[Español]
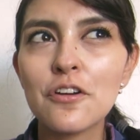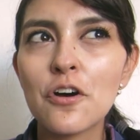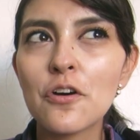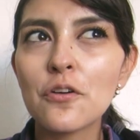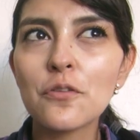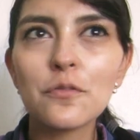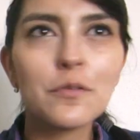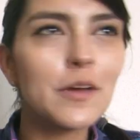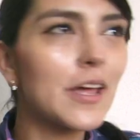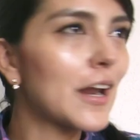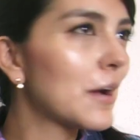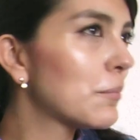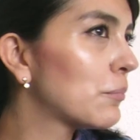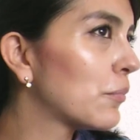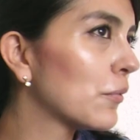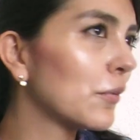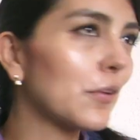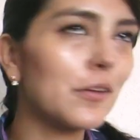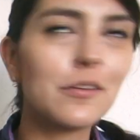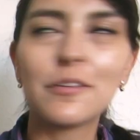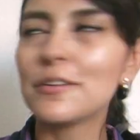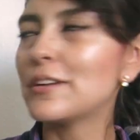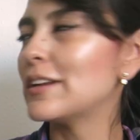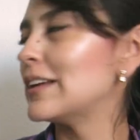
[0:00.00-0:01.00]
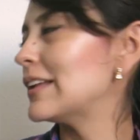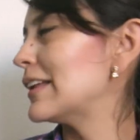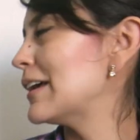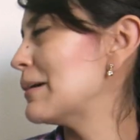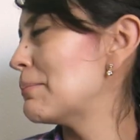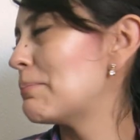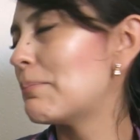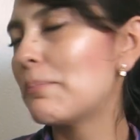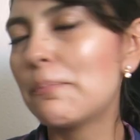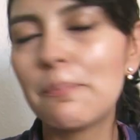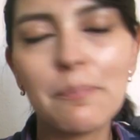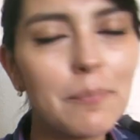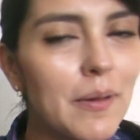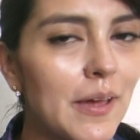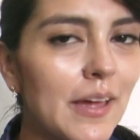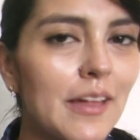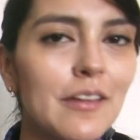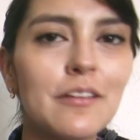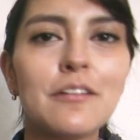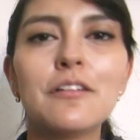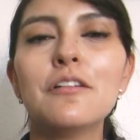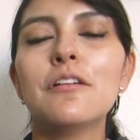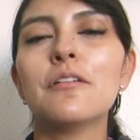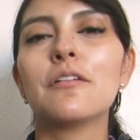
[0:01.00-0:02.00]
no hubiera podido ni de
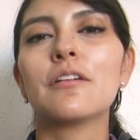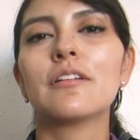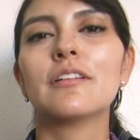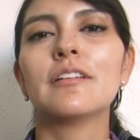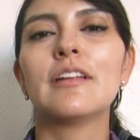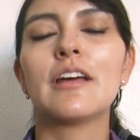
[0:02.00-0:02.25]
pedo